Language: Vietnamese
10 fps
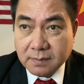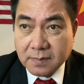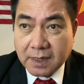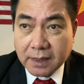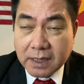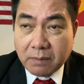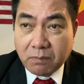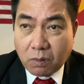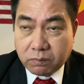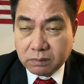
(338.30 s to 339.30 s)
các giám
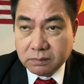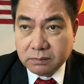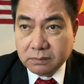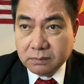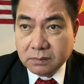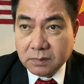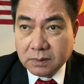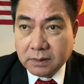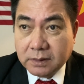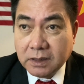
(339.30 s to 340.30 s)
mục
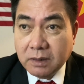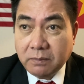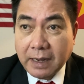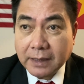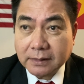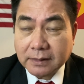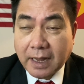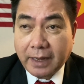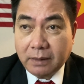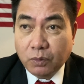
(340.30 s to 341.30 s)
như mắt
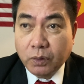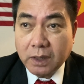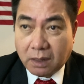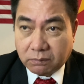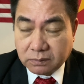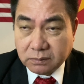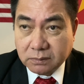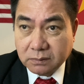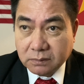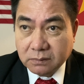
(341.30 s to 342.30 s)
tai mũi họng
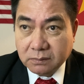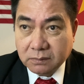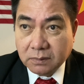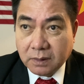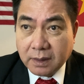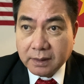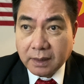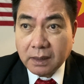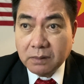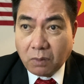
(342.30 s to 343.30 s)

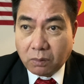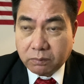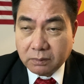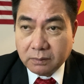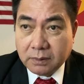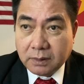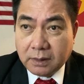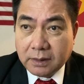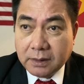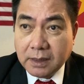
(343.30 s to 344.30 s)
các linh mục
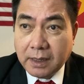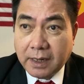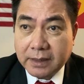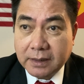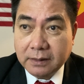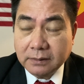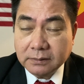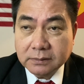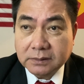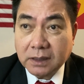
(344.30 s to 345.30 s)
như là những
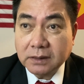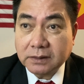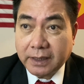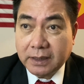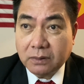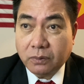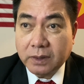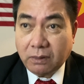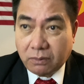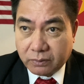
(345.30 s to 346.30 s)
chân tay của
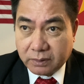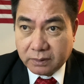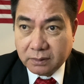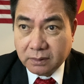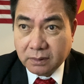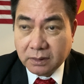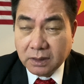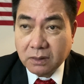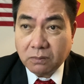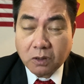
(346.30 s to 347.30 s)
giáo hội
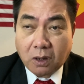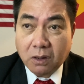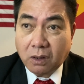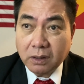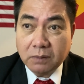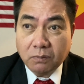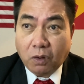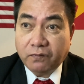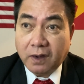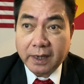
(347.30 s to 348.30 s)
nhưng cũng còn có những
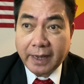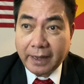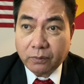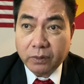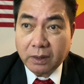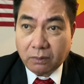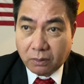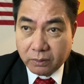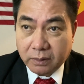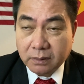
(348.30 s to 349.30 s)
bộ phận khác của giáo
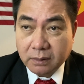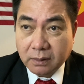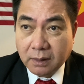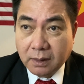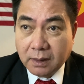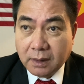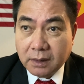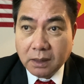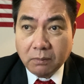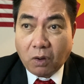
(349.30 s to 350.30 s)
hội
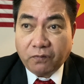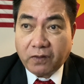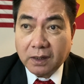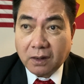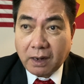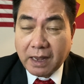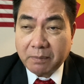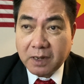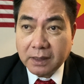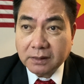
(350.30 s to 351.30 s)
những bộ phận đó
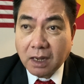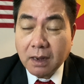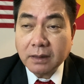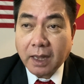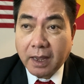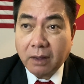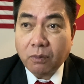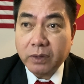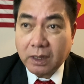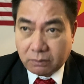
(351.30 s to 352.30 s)
làm nên thân thể
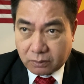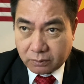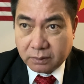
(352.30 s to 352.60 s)
của giáo hội